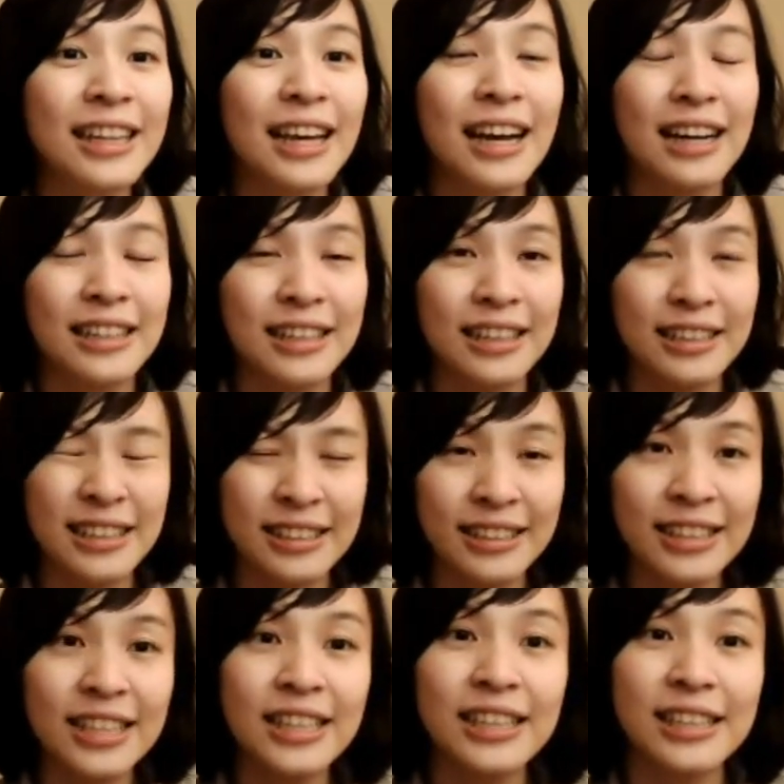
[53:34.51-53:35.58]
那也
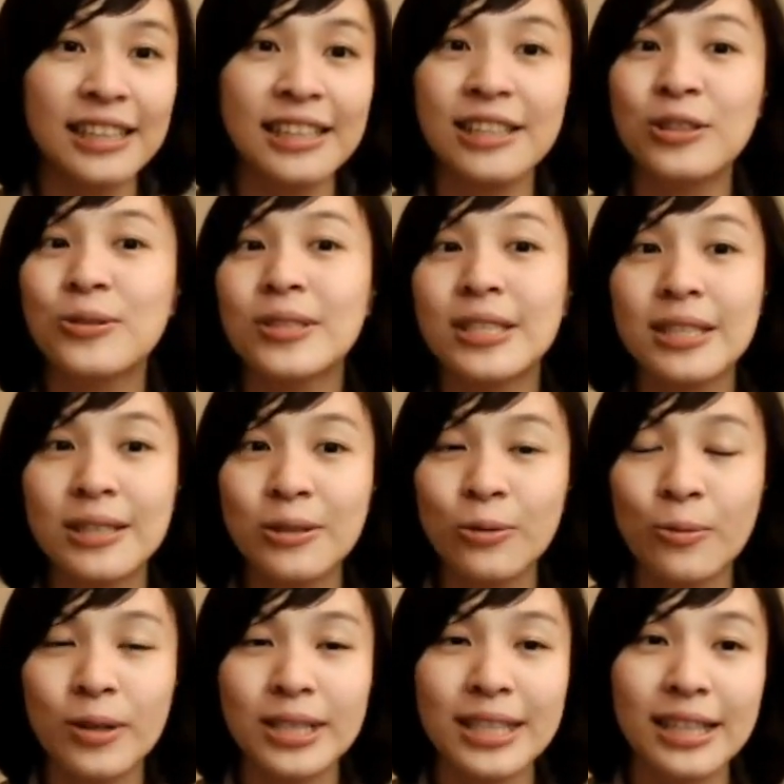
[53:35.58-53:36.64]
可以以就是
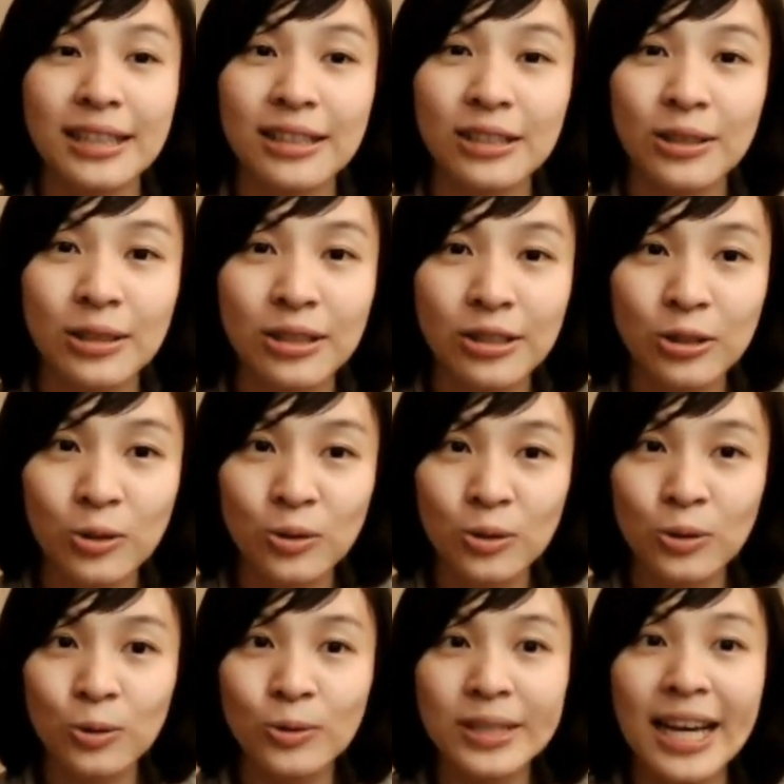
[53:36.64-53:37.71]
我们这个
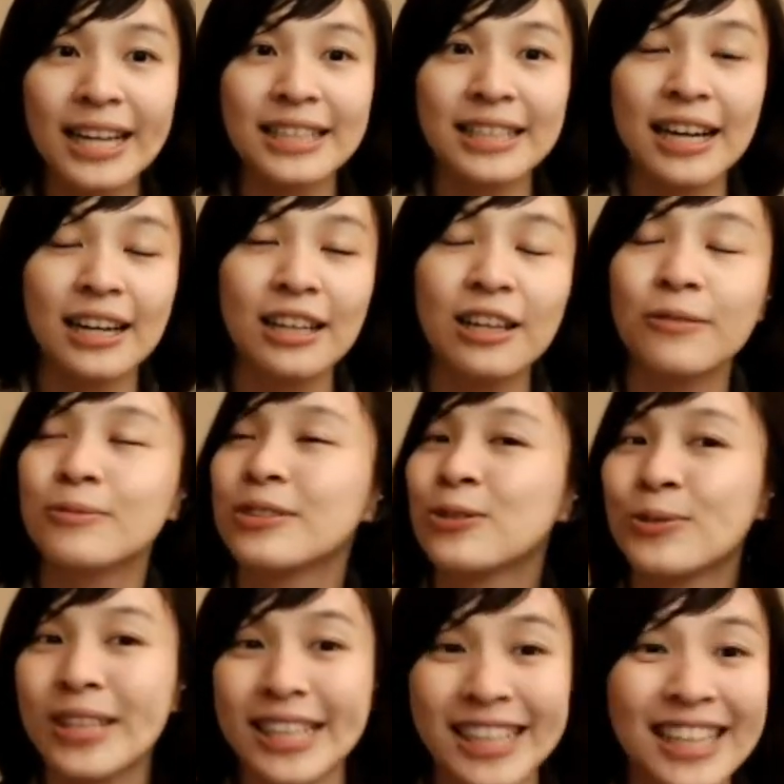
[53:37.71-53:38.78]
蔬菜箱，哎，不
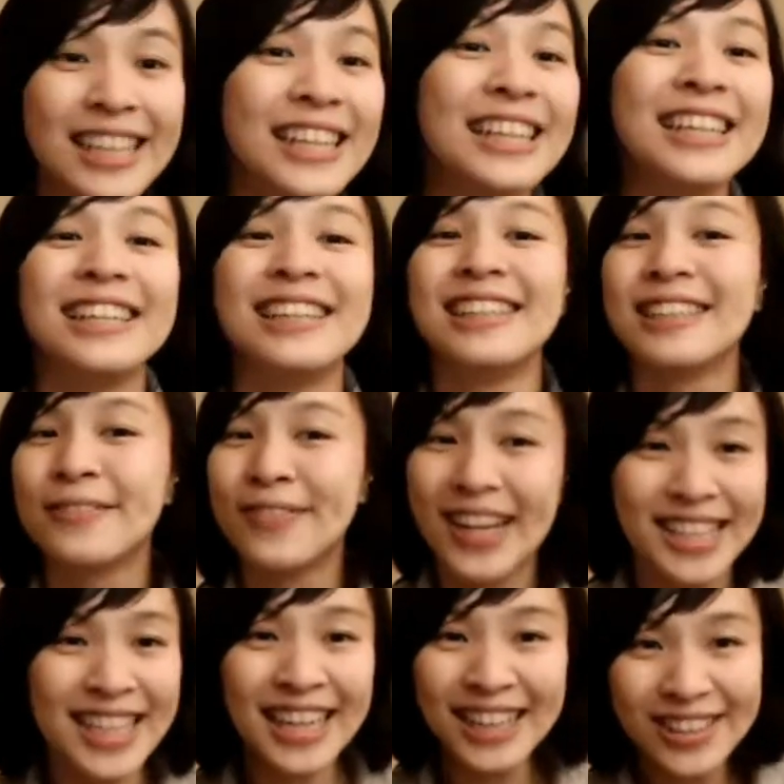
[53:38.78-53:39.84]
是蔬菜箱，呃，
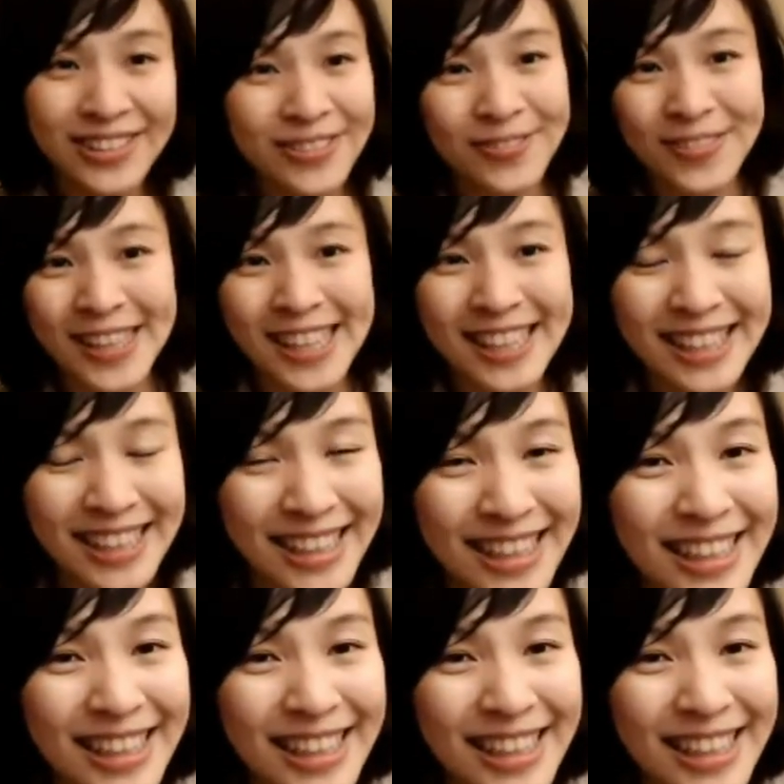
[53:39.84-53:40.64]
买菜共比